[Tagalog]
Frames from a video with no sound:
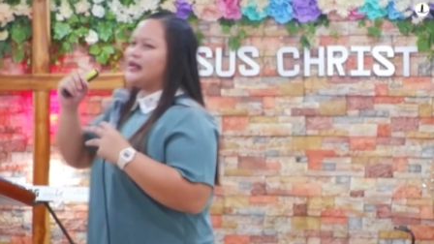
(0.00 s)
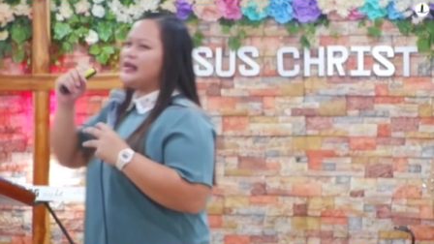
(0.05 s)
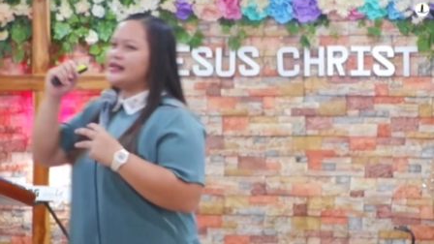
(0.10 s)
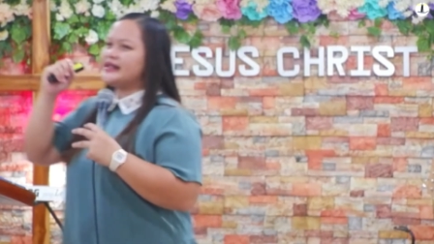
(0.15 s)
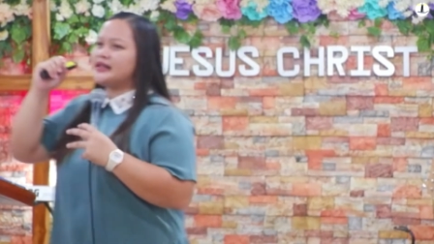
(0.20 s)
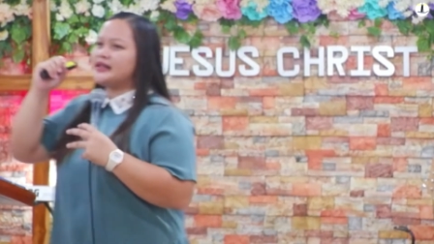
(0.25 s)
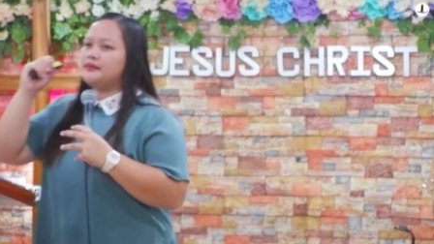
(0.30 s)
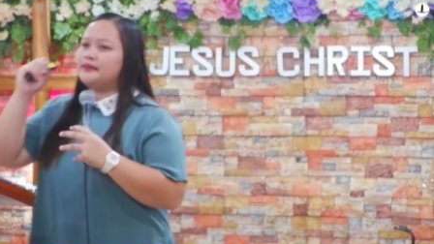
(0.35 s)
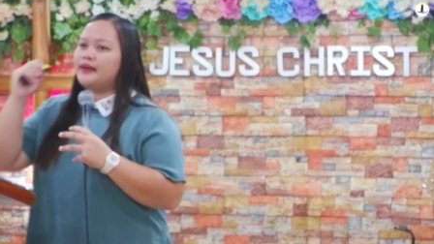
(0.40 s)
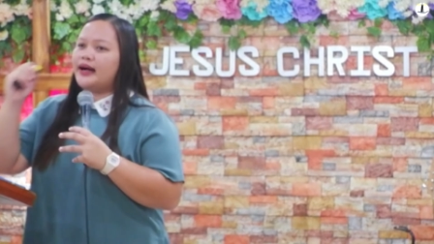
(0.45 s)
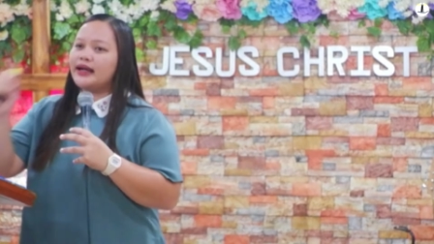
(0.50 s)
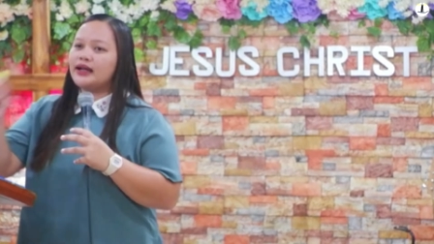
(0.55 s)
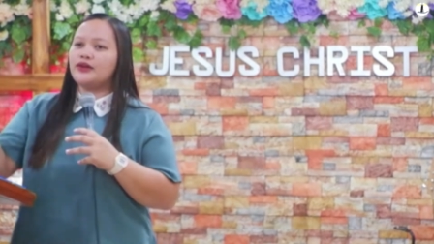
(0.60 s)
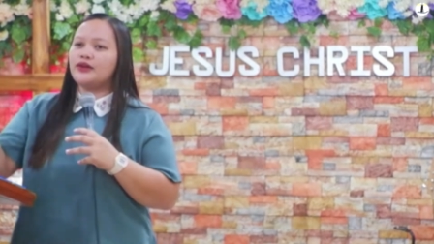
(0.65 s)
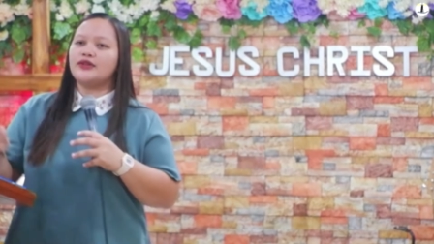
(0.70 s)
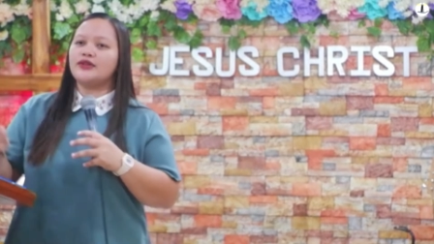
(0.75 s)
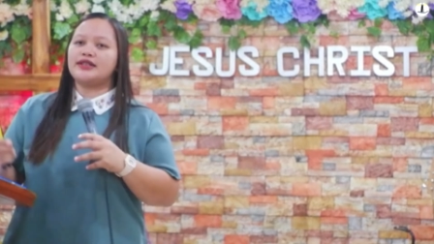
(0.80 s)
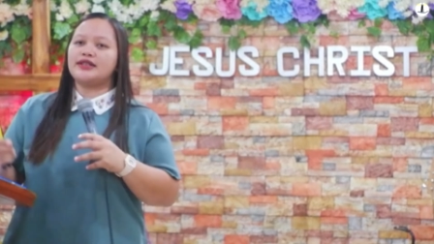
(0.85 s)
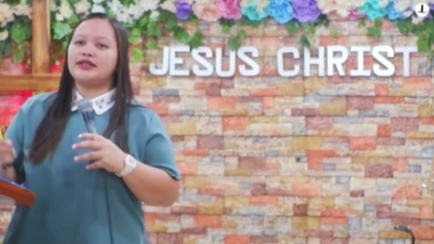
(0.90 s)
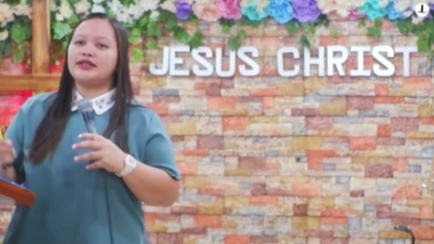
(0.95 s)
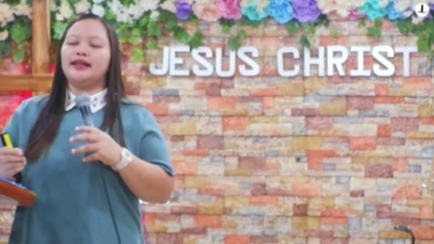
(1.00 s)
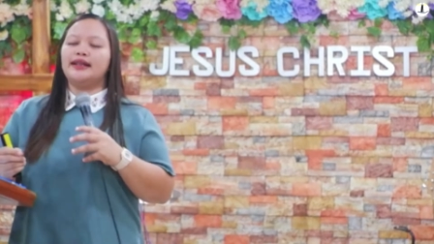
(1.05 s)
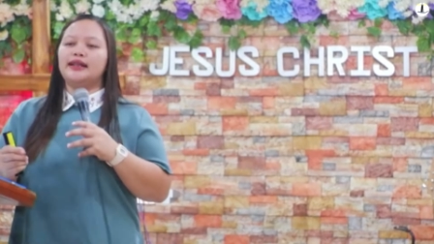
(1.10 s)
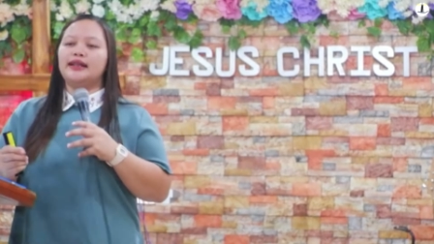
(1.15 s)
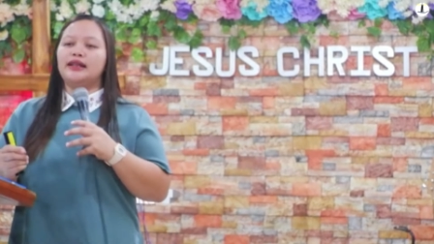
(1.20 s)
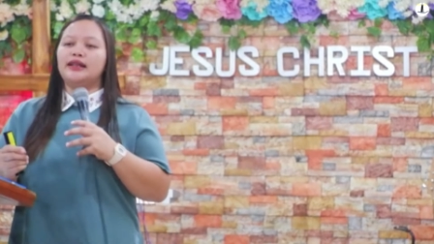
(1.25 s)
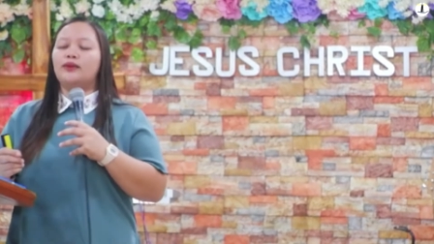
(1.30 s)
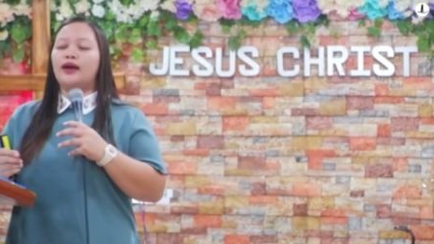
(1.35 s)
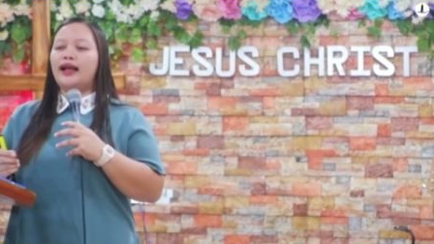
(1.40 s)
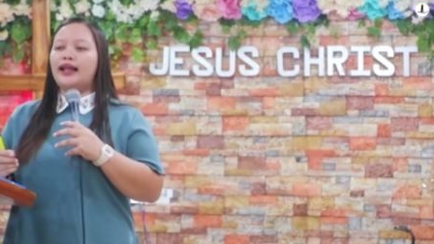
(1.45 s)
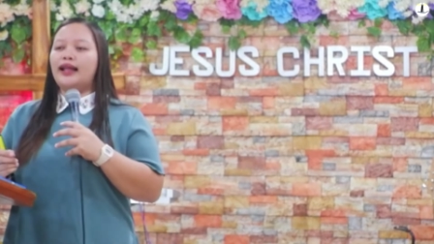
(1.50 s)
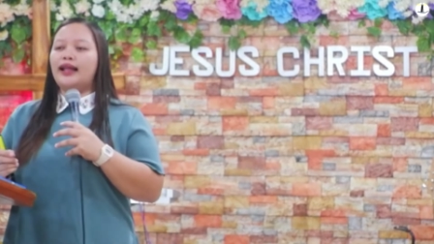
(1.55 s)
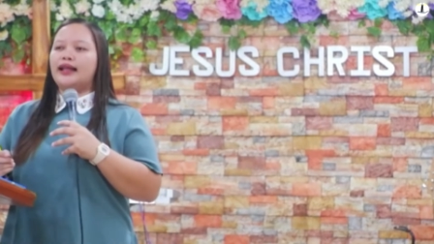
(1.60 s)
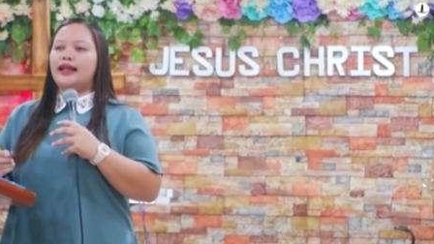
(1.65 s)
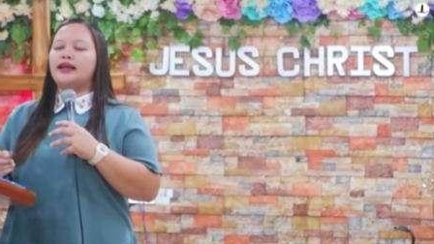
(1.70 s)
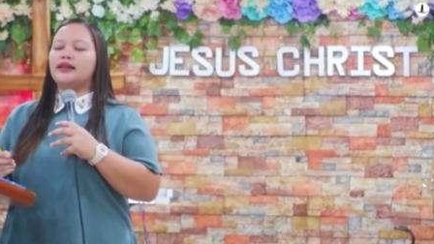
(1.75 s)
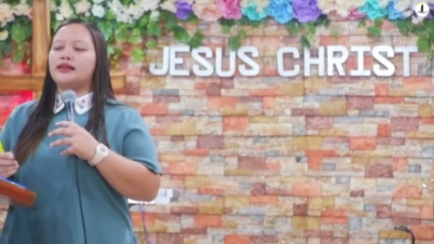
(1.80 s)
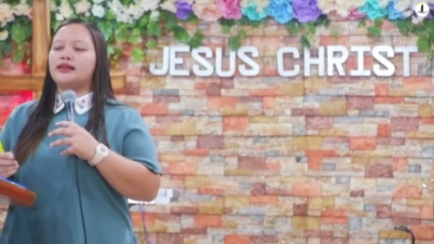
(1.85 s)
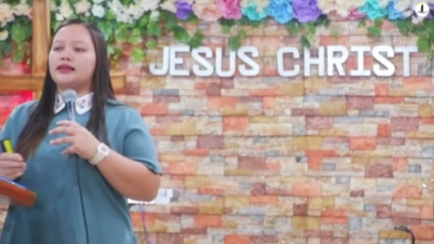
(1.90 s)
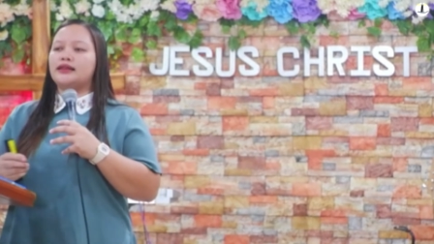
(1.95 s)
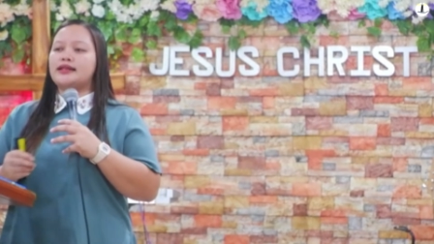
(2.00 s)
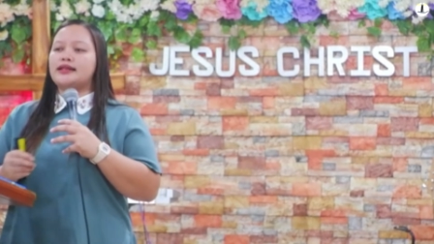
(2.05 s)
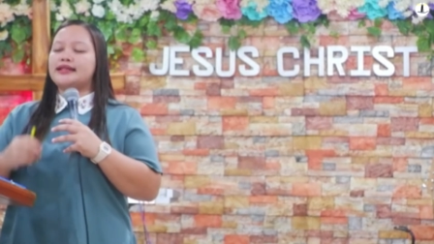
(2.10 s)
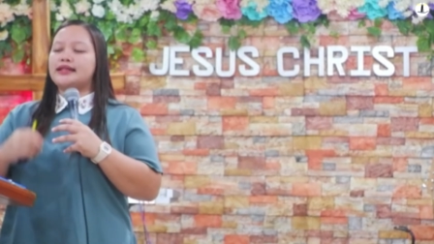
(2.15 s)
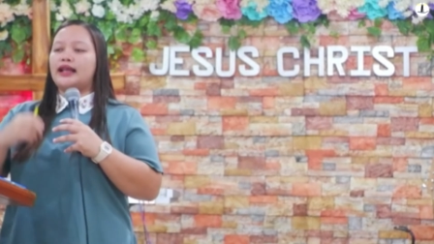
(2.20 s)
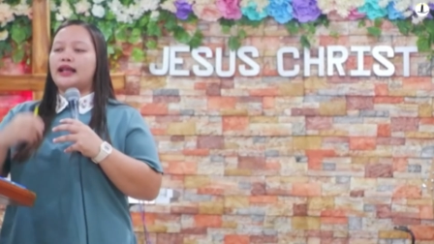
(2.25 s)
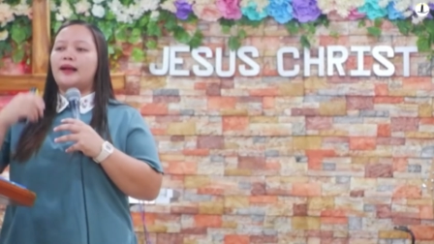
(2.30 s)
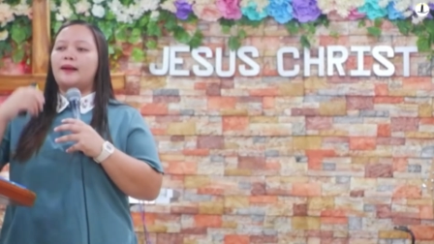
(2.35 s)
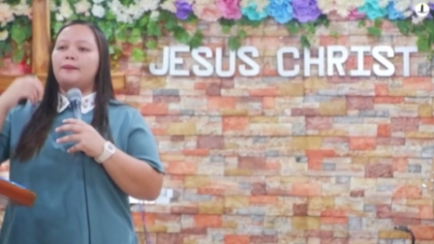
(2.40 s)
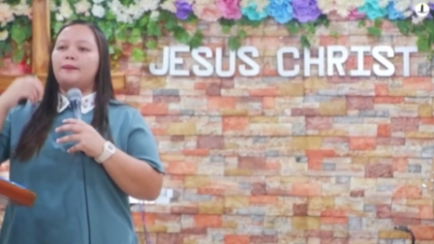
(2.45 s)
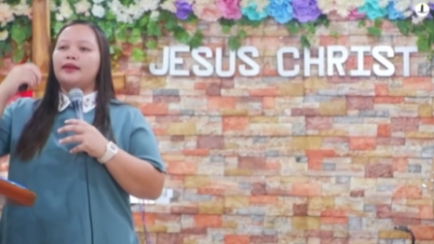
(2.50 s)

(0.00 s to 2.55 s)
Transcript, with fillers: si Marcos ay naniniwala sa